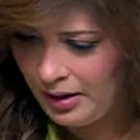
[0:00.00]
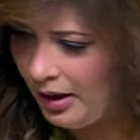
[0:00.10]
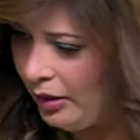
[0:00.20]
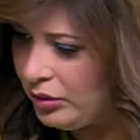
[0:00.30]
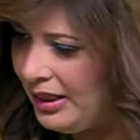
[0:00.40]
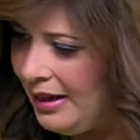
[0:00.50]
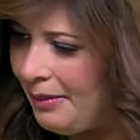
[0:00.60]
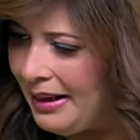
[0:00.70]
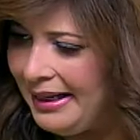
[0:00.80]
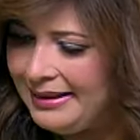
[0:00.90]
هحط لها
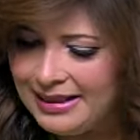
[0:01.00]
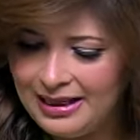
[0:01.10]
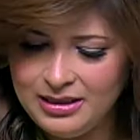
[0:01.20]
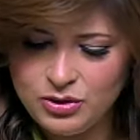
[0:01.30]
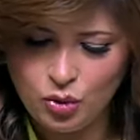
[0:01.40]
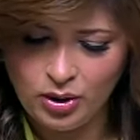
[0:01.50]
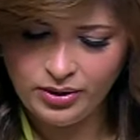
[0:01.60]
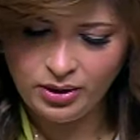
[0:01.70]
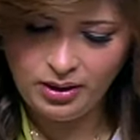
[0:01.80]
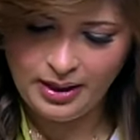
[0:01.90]
معلقه خل
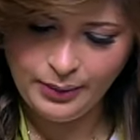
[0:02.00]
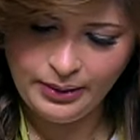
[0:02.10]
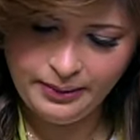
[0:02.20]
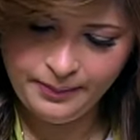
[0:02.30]
صغيره قوي